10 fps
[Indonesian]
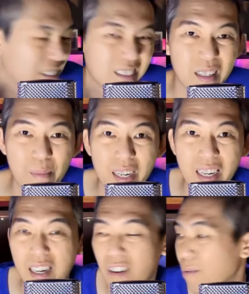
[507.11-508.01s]
gimana
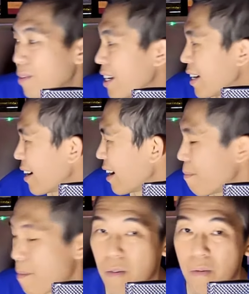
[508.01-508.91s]
ya ngomongnya kayak
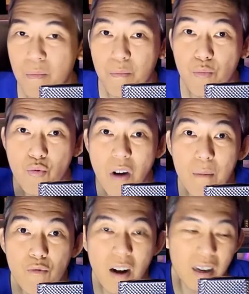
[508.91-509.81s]

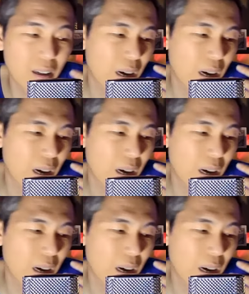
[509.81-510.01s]
bunga-bunga